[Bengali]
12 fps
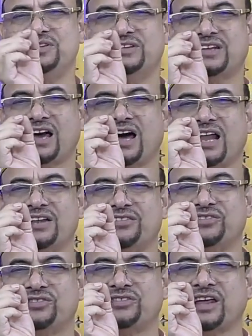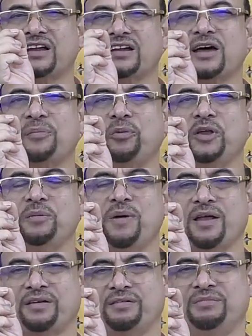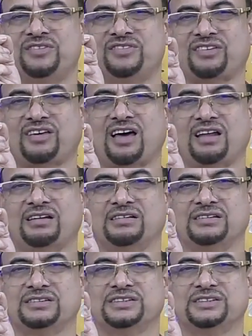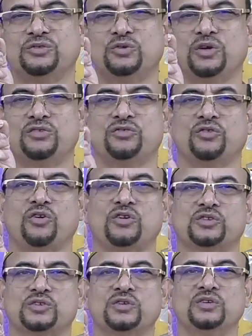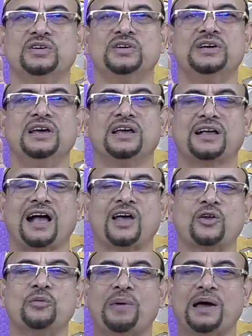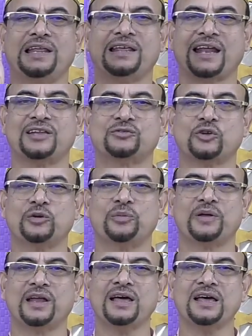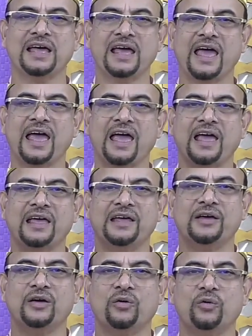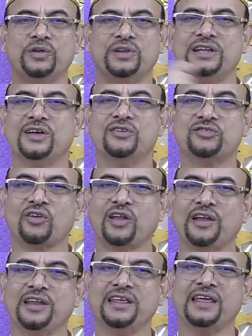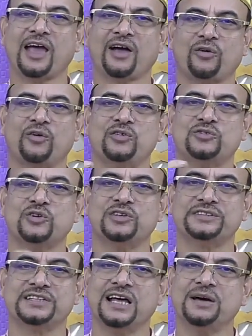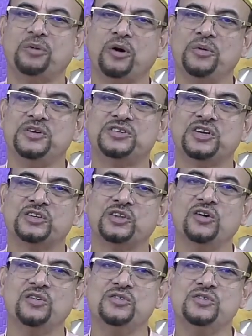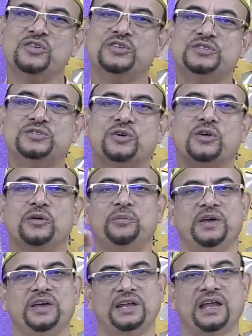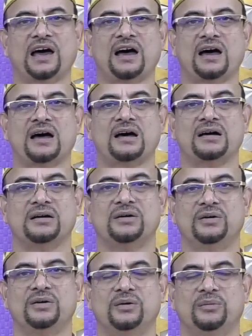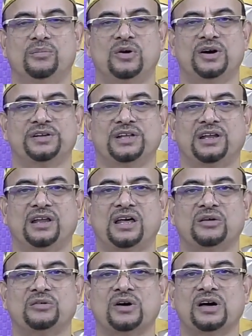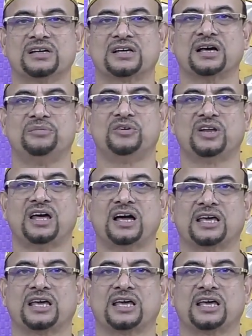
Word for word: মিসকাল জাররা পরিমাণ মিসকাল কোনো কিছুর অংশ কারো মালিকানা চলবে না অতীতেও চলেনি এখনও চলছে না ভবিষ্যতেও চলবে না মহান আল্লাহ আহকামুল